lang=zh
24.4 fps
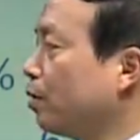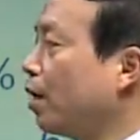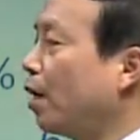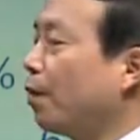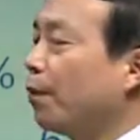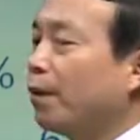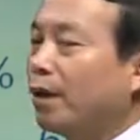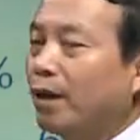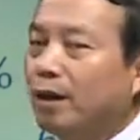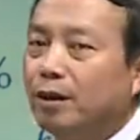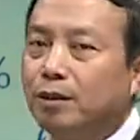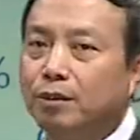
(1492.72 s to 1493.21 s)
账
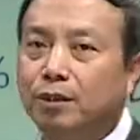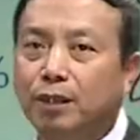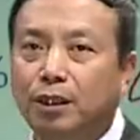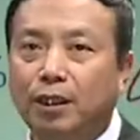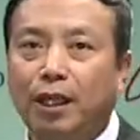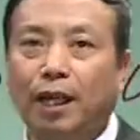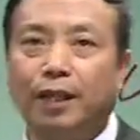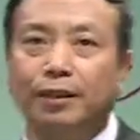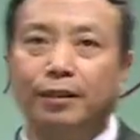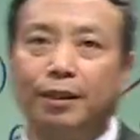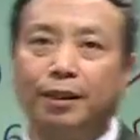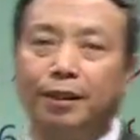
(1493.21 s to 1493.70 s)
款来替
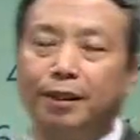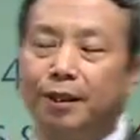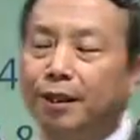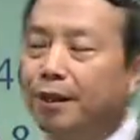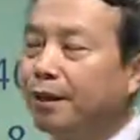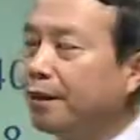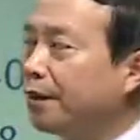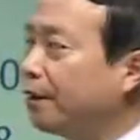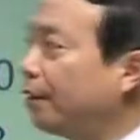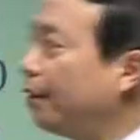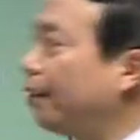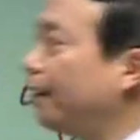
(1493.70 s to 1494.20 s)
代一下也可
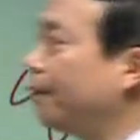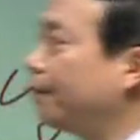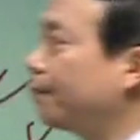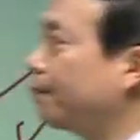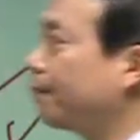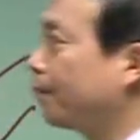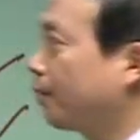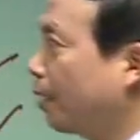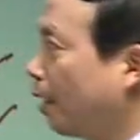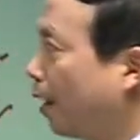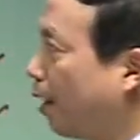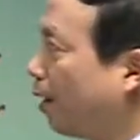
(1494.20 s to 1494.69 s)
以。
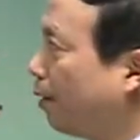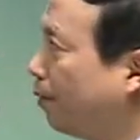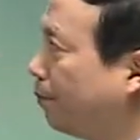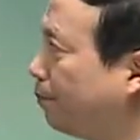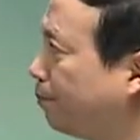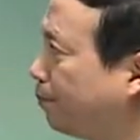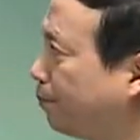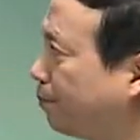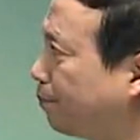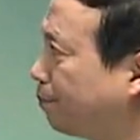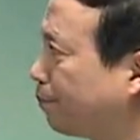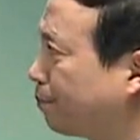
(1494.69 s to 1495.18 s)
好，
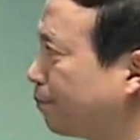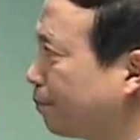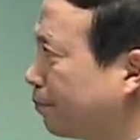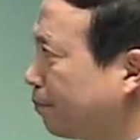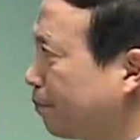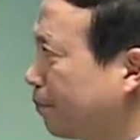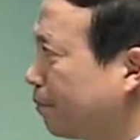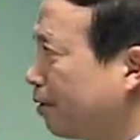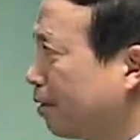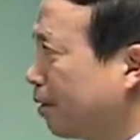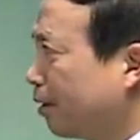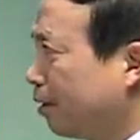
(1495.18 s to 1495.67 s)

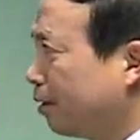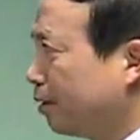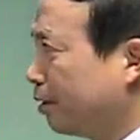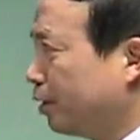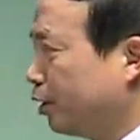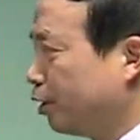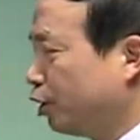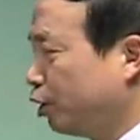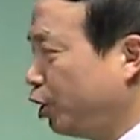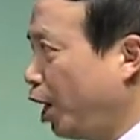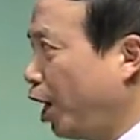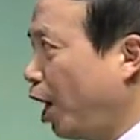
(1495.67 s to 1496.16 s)

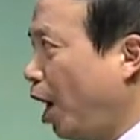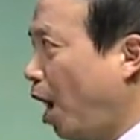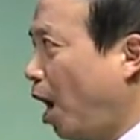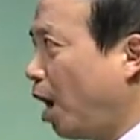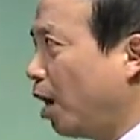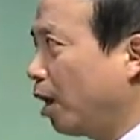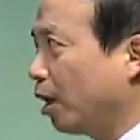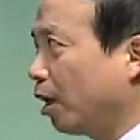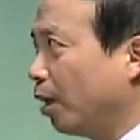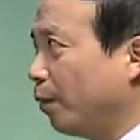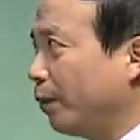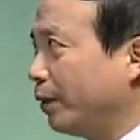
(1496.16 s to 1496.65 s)
第
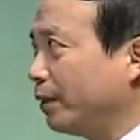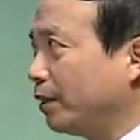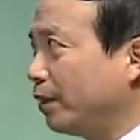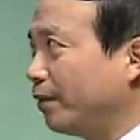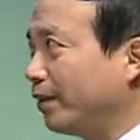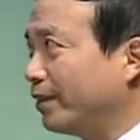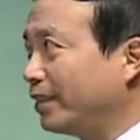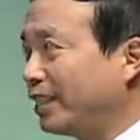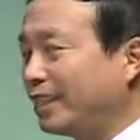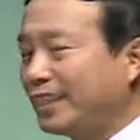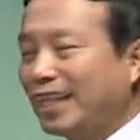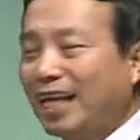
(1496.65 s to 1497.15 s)
二个问题
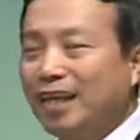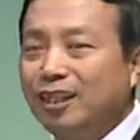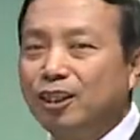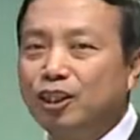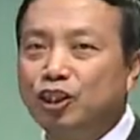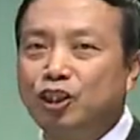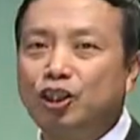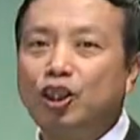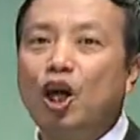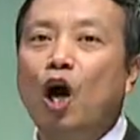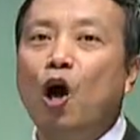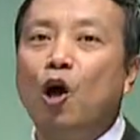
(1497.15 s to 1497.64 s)
吧，第三，
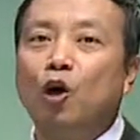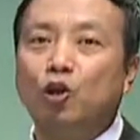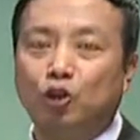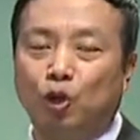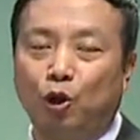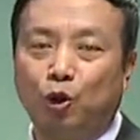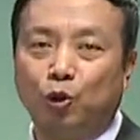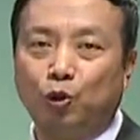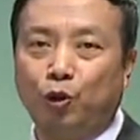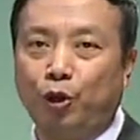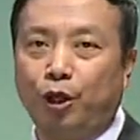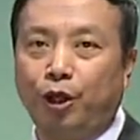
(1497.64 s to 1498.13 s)
销
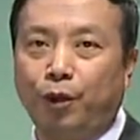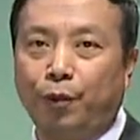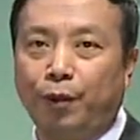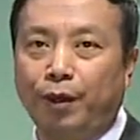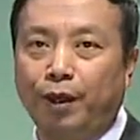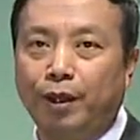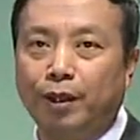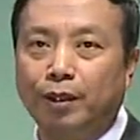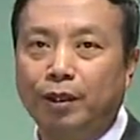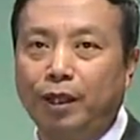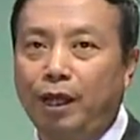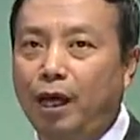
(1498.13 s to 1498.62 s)
售退
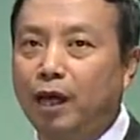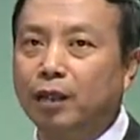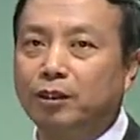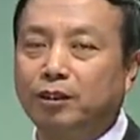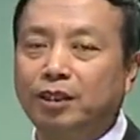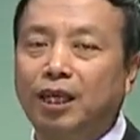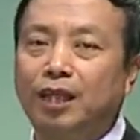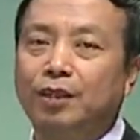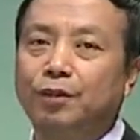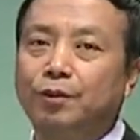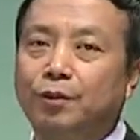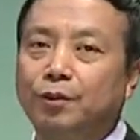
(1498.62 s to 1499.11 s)
回也
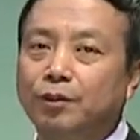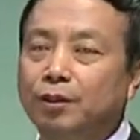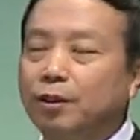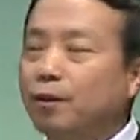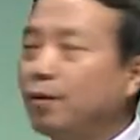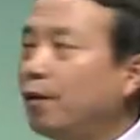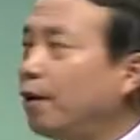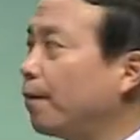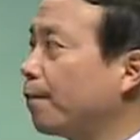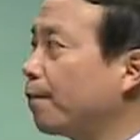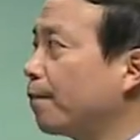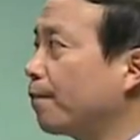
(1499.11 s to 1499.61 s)
三种情
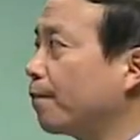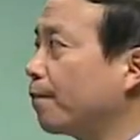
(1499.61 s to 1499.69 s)
况。